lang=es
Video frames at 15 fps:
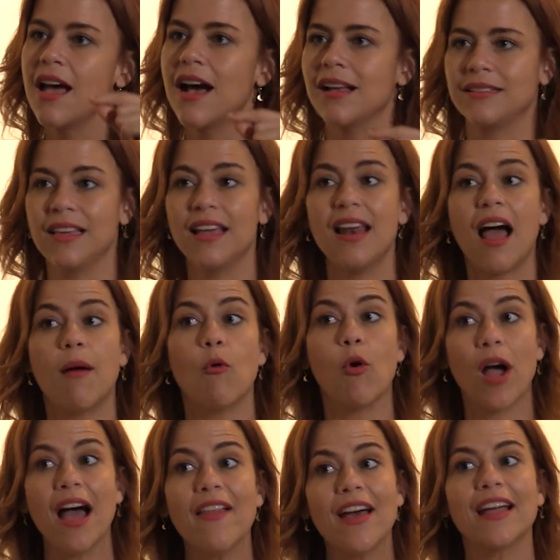Así que las
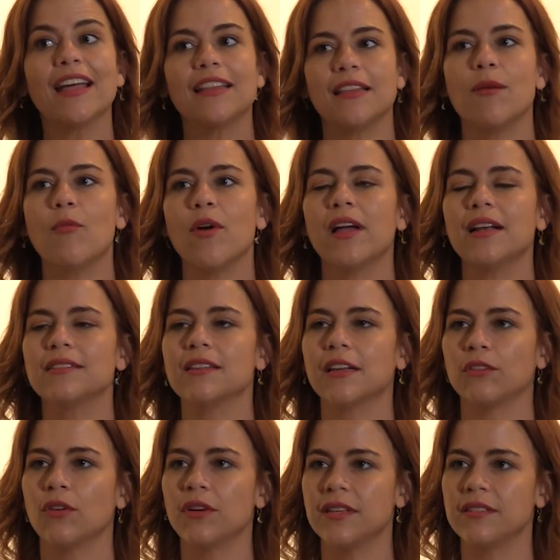abogadas que estamos en el
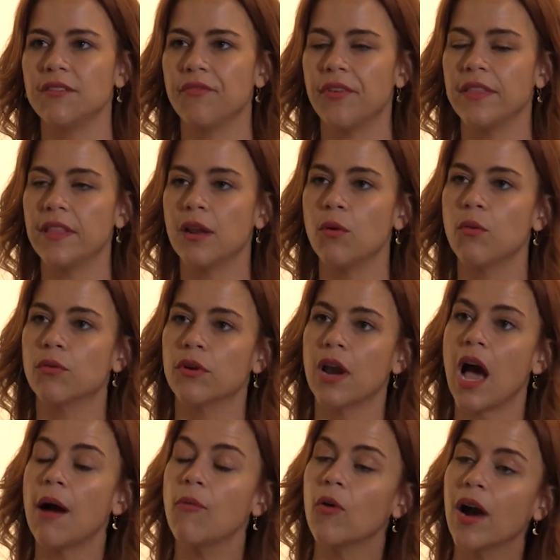sector de sin fin de lucro,
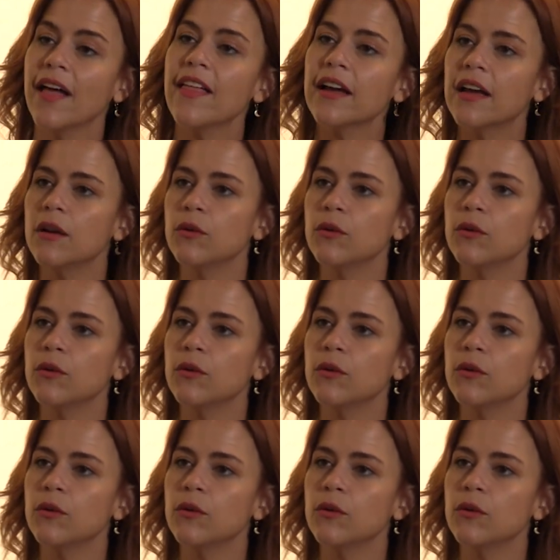las abogadas que